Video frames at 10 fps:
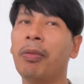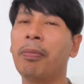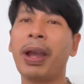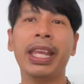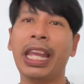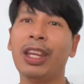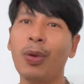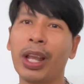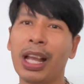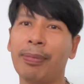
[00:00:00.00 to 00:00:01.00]
ไม่เห็นด้
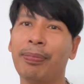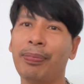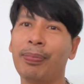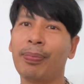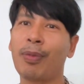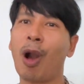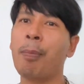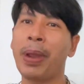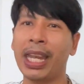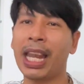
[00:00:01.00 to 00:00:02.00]
วยกับคอม
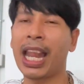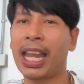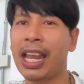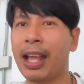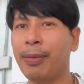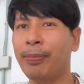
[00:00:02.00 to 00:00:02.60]
เมนต์นั้นนะ